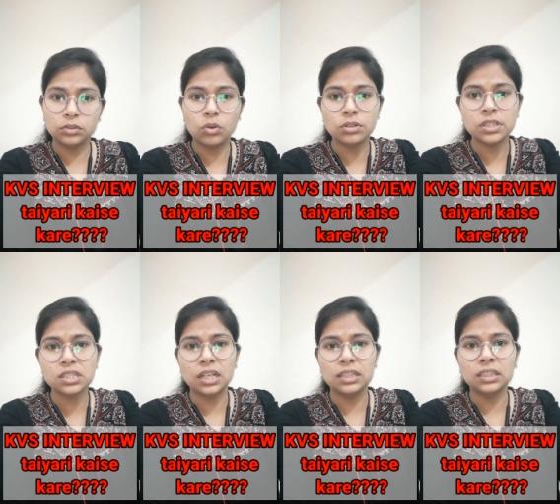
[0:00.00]
कोर्सेज
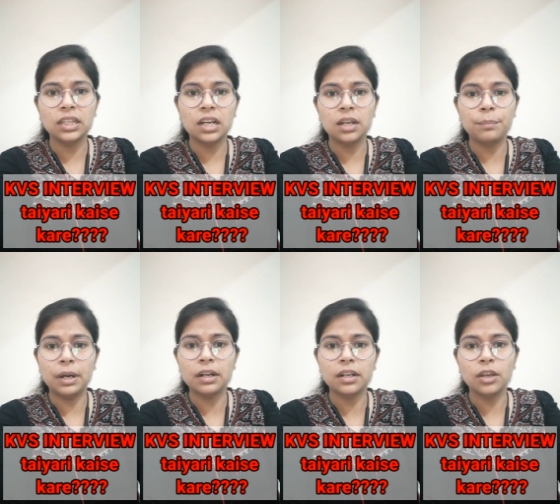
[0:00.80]
खरीद के अगर
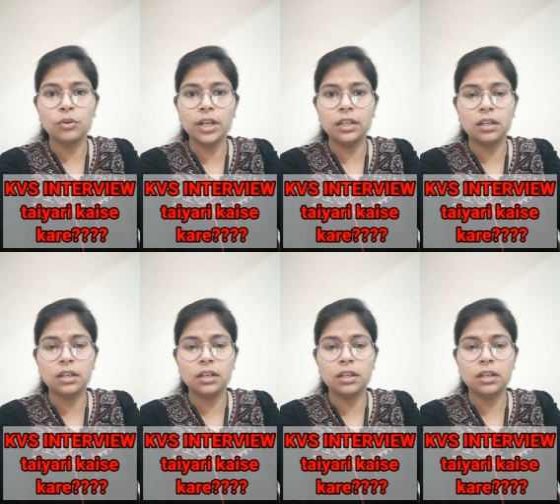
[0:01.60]
पढ़ रहे हो ना